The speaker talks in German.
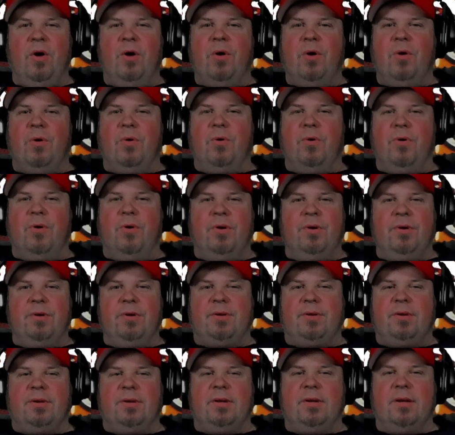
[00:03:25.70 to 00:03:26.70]

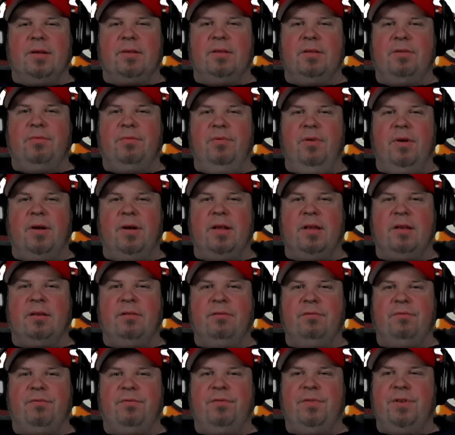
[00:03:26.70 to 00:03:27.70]
Und das ist wirklich
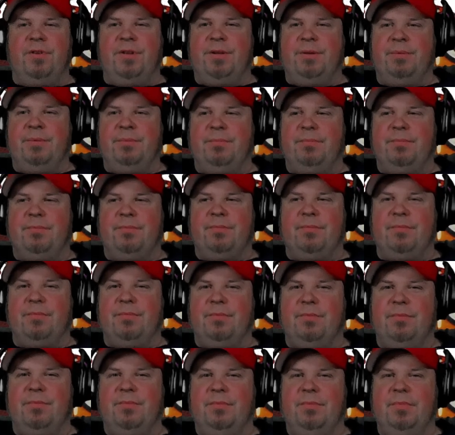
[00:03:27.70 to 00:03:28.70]
ein Film,
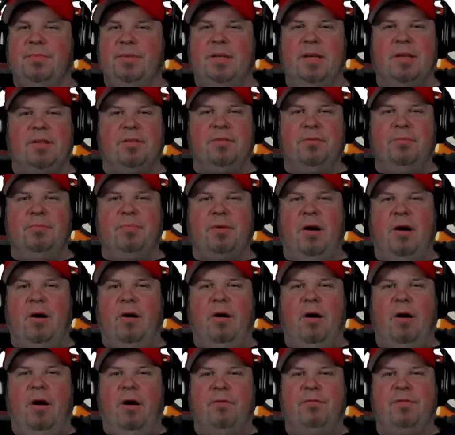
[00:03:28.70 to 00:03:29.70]
der so
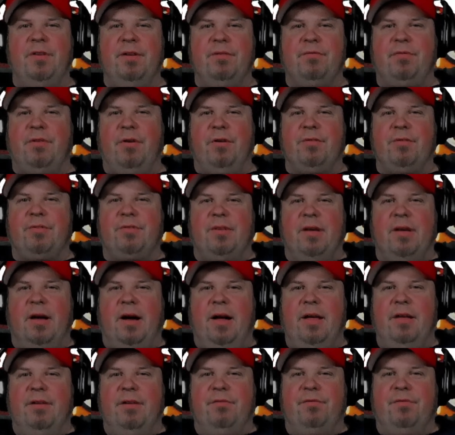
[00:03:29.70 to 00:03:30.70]
auf jeden Fall aus der
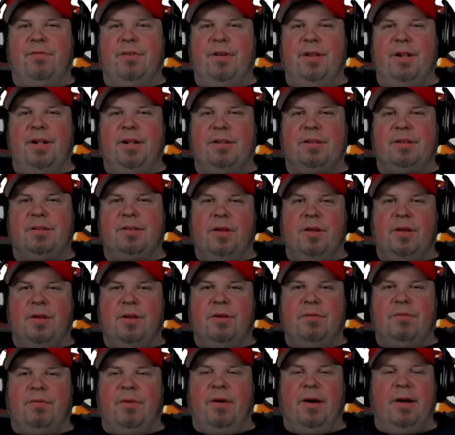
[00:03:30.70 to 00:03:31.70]
Reihe fällt,
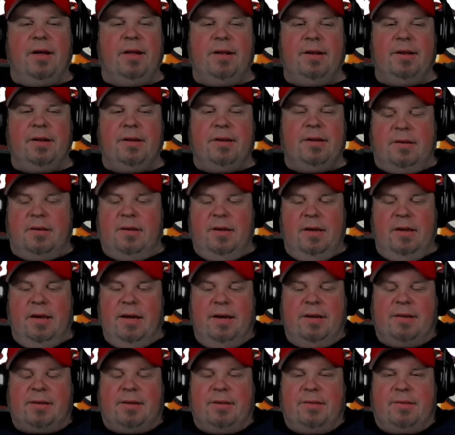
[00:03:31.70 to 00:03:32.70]
weil
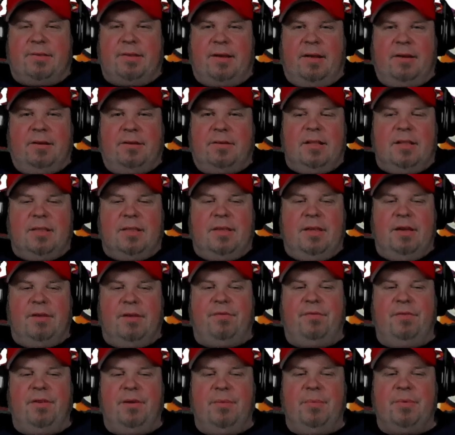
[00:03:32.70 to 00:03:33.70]
interessant. Der
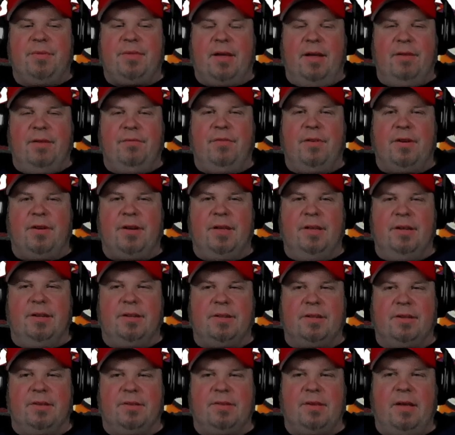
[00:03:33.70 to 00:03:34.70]
Film ist einfach
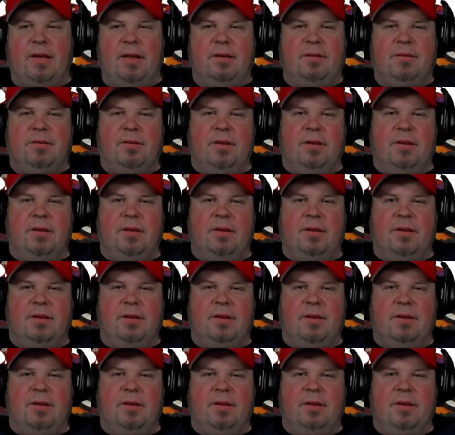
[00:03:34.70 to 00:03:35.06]
interessant.